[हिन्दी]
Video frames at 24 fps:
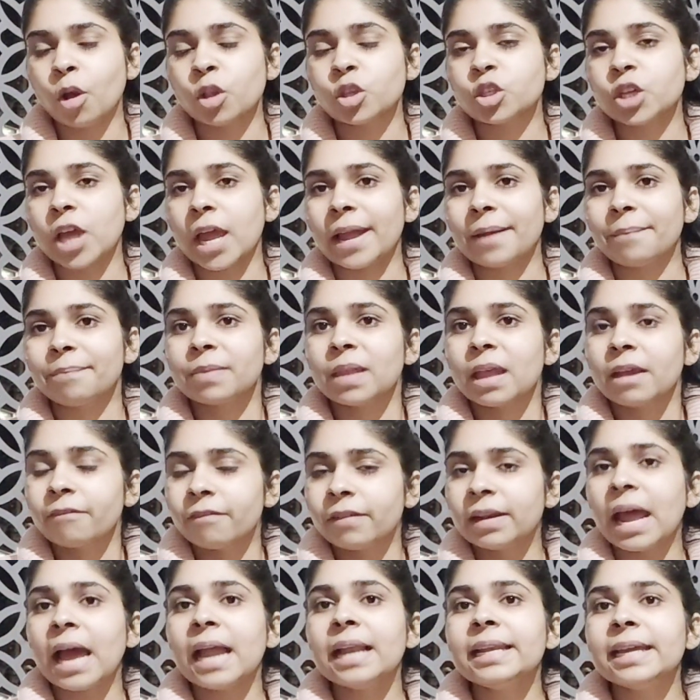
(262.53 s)
पहुंचाई
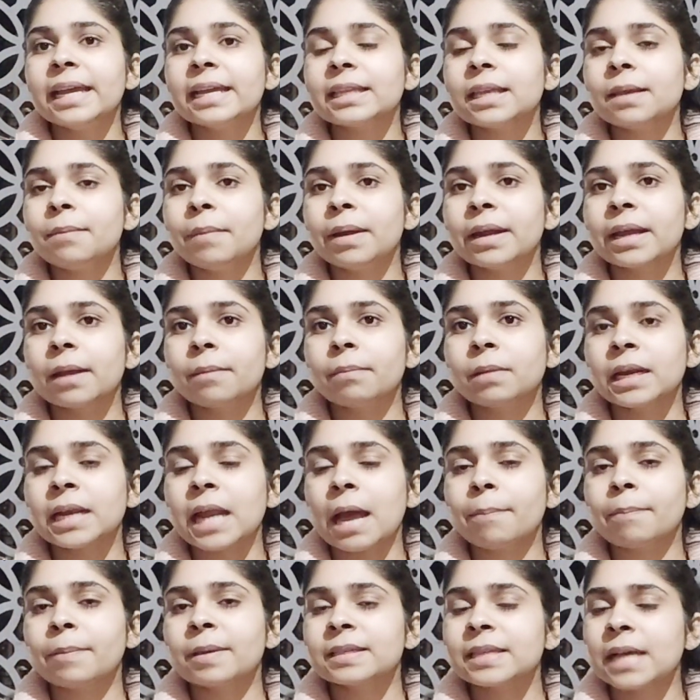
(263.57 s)
फिलहाल ये थी बड़ी अपडेट
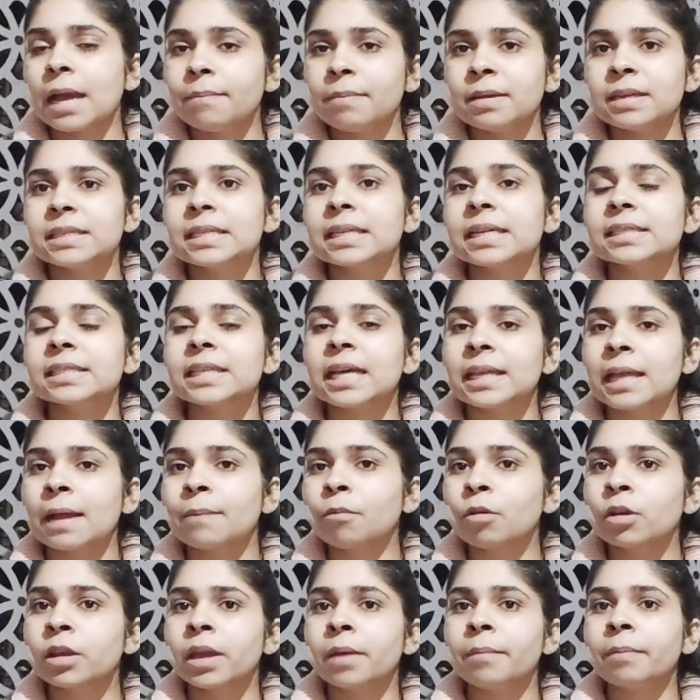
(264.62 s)
आपके सामने इसी के साथ
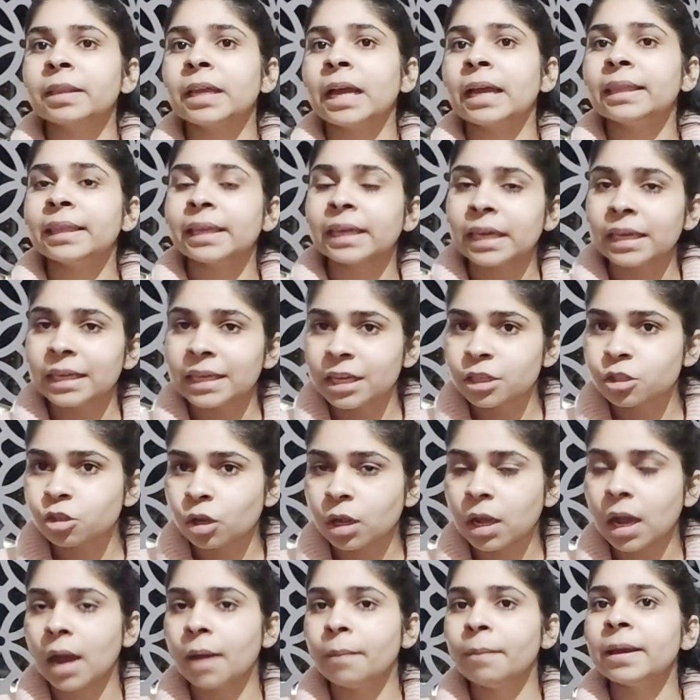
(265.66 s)
आपको ये बताते कि ये
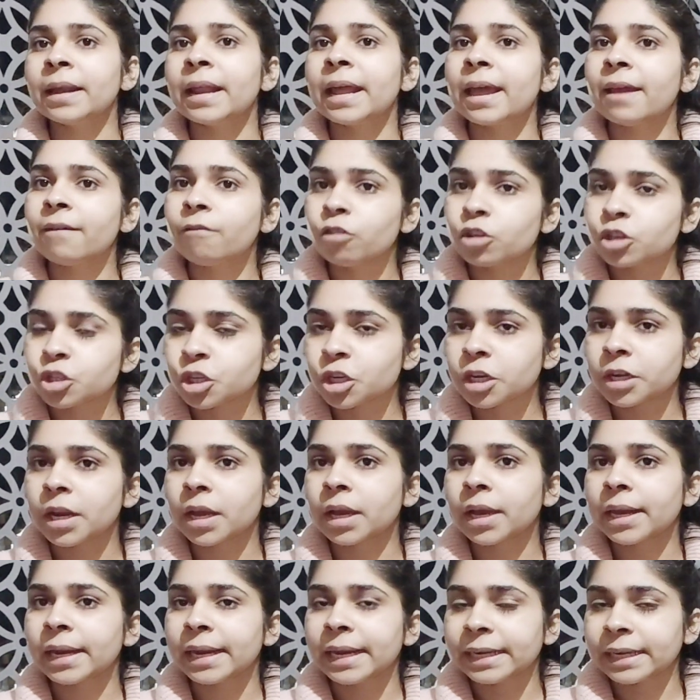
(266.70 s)
जो खबर है वो
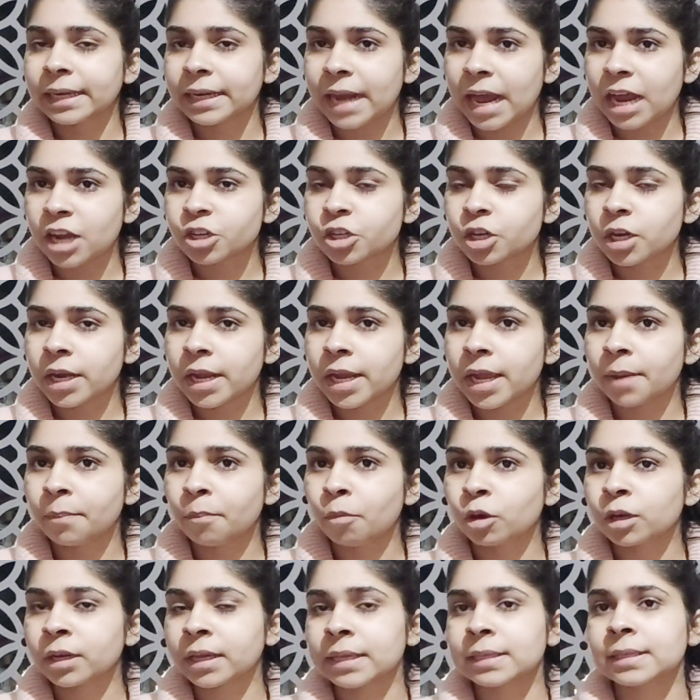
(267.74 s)
श्रीनगर इंटरनेशनल
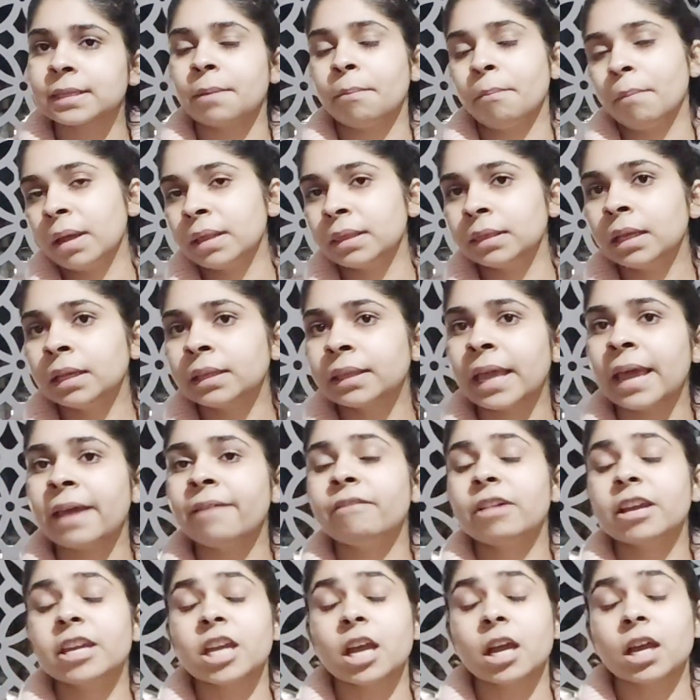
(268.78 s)
एयरपोर्ट के संबंधित है
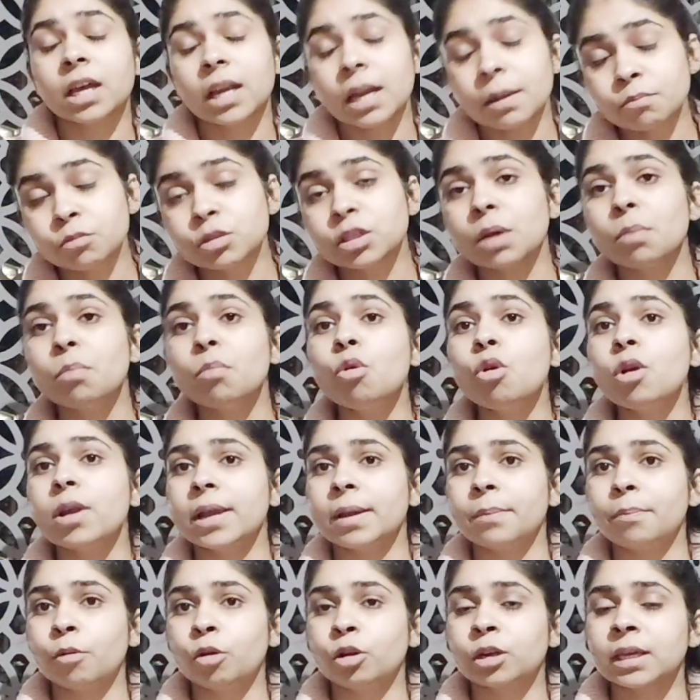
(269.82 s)
वहीं अगर हम जम्मू
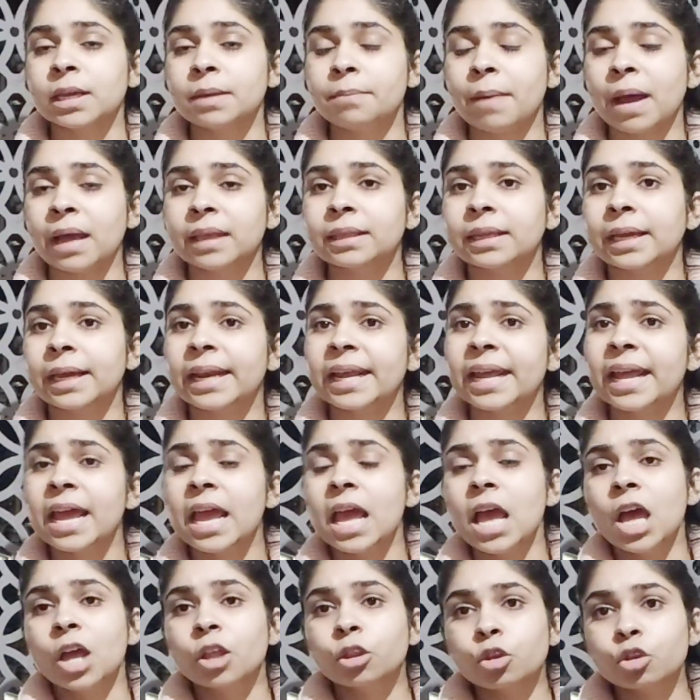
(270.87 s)
एयरपोर्ट की बात करें
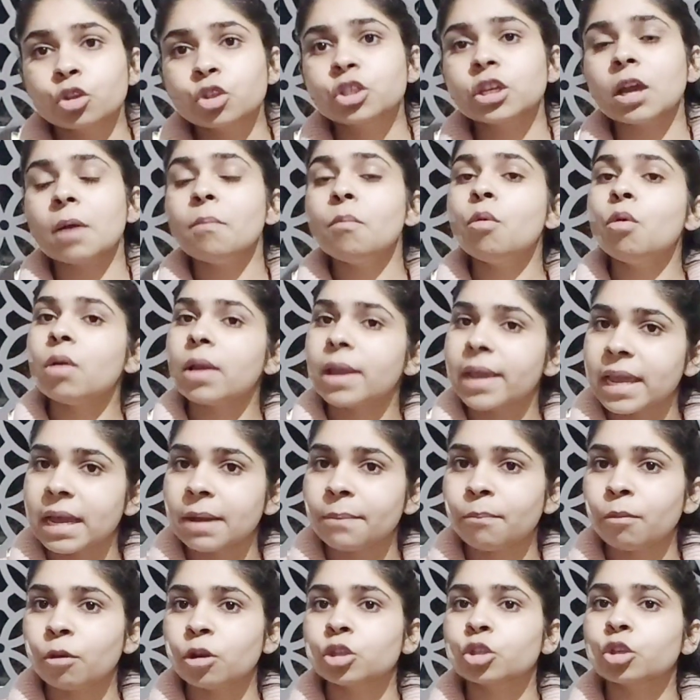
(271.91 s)
तो जम्मू
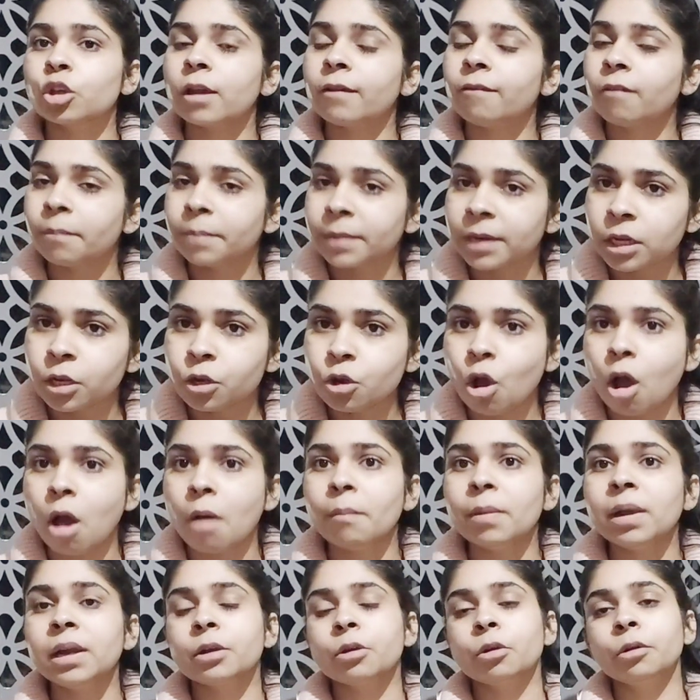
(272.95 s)
एयरपोर्ट जो है वो अपनी
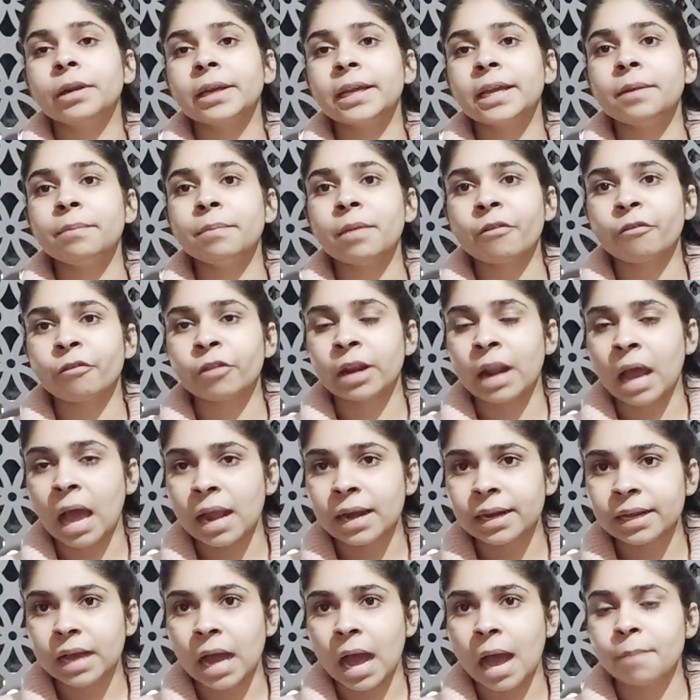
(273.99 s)
नॉर्मल रूटीन में
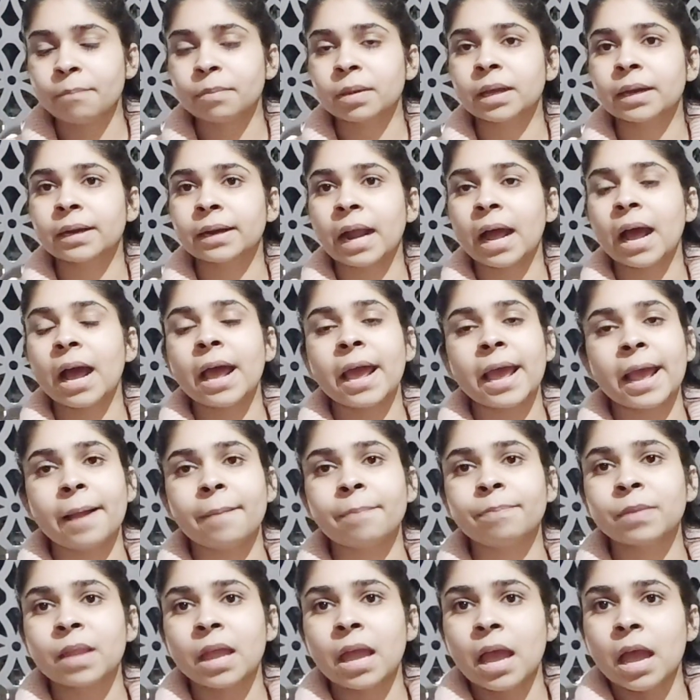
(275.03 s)
फिलहाल काम कर रहा
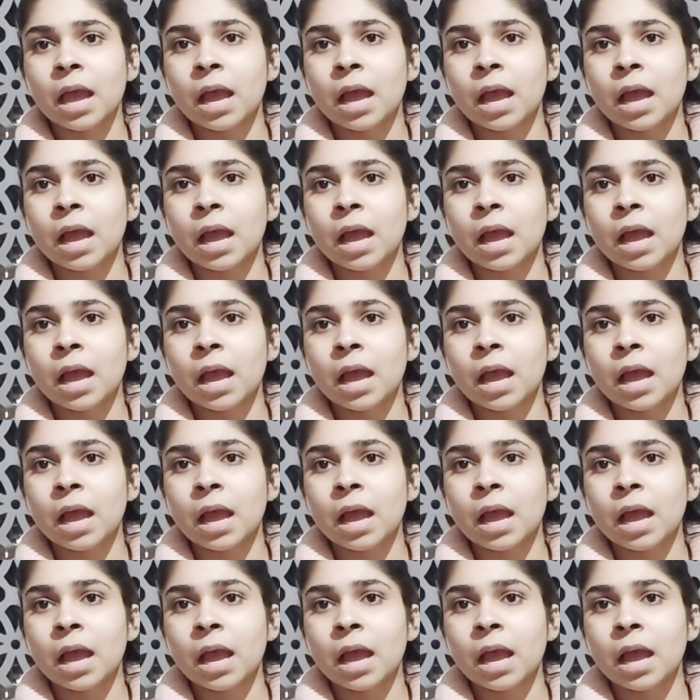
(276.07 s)
है